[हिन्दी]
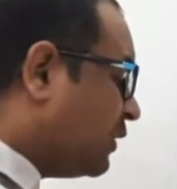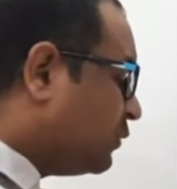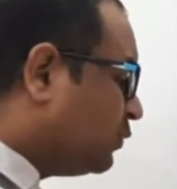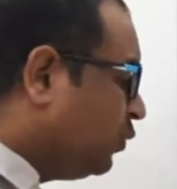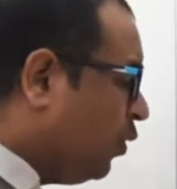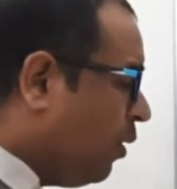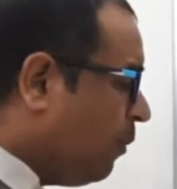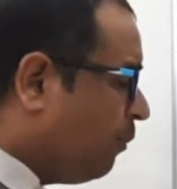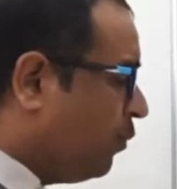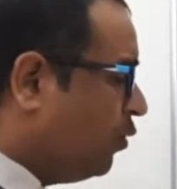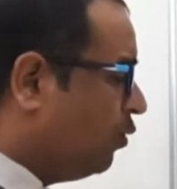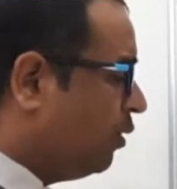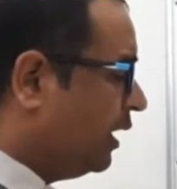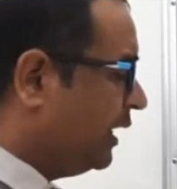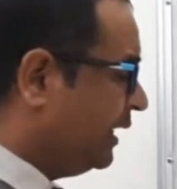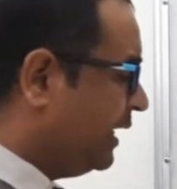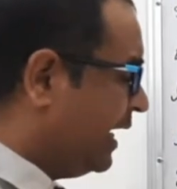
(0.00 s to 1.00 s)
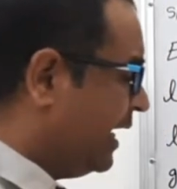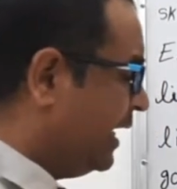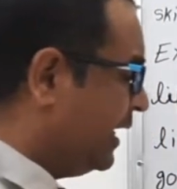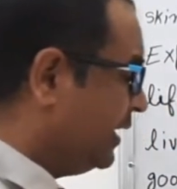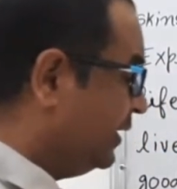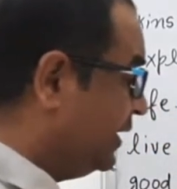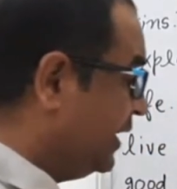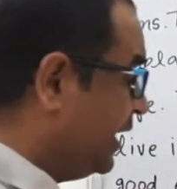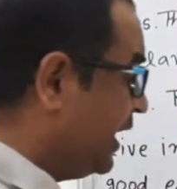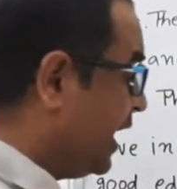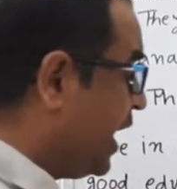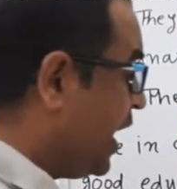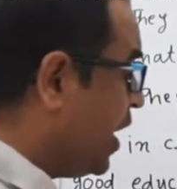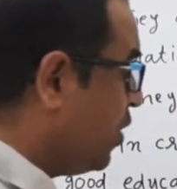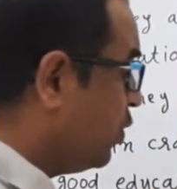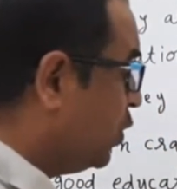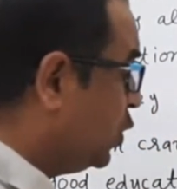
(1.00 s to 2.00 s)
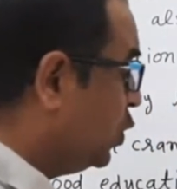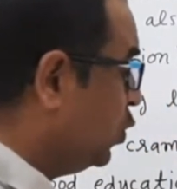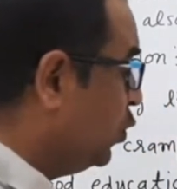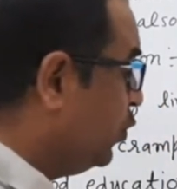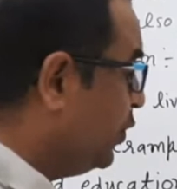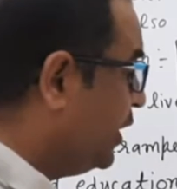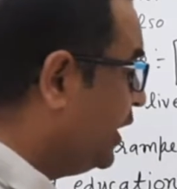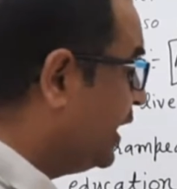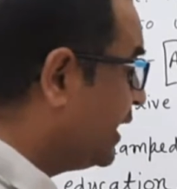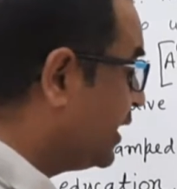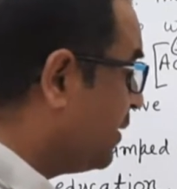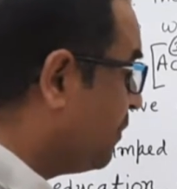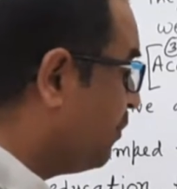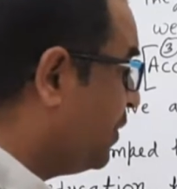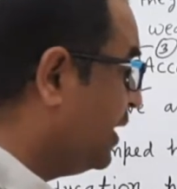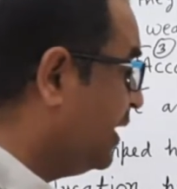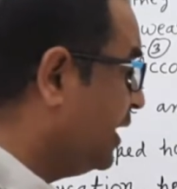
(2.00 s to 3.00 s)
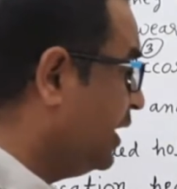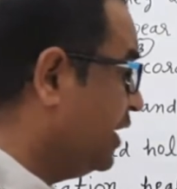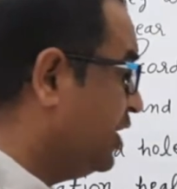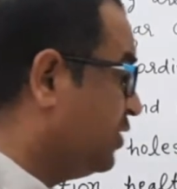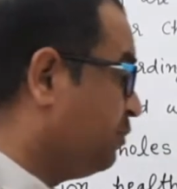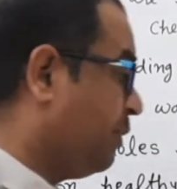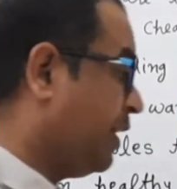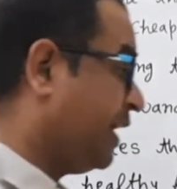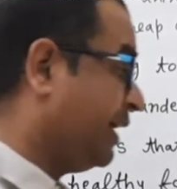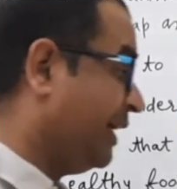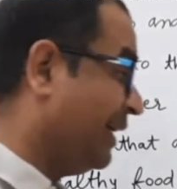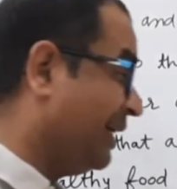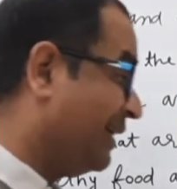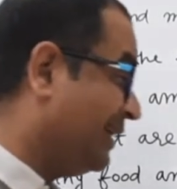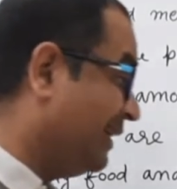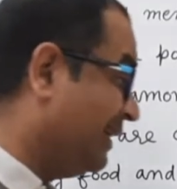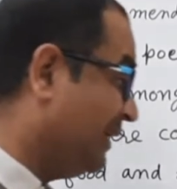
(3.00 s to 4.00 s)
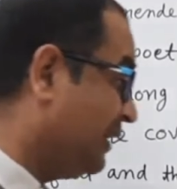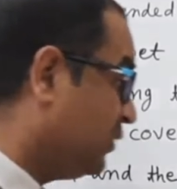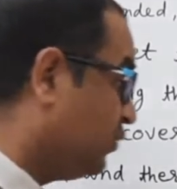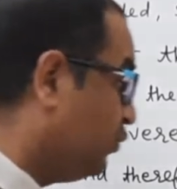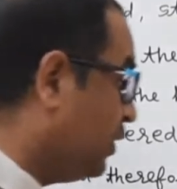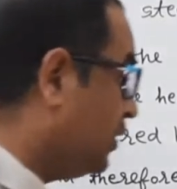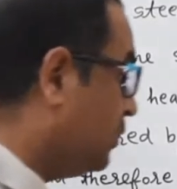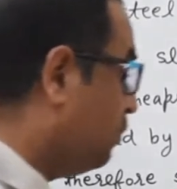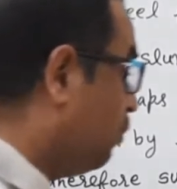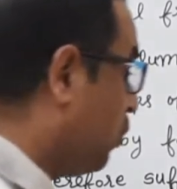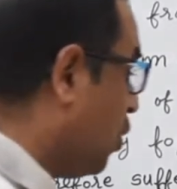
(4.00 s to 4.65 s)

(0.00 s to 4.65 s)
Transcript: सो पुअर डेट दे have to wear रिपेयर स्पेक्टेकल्स विद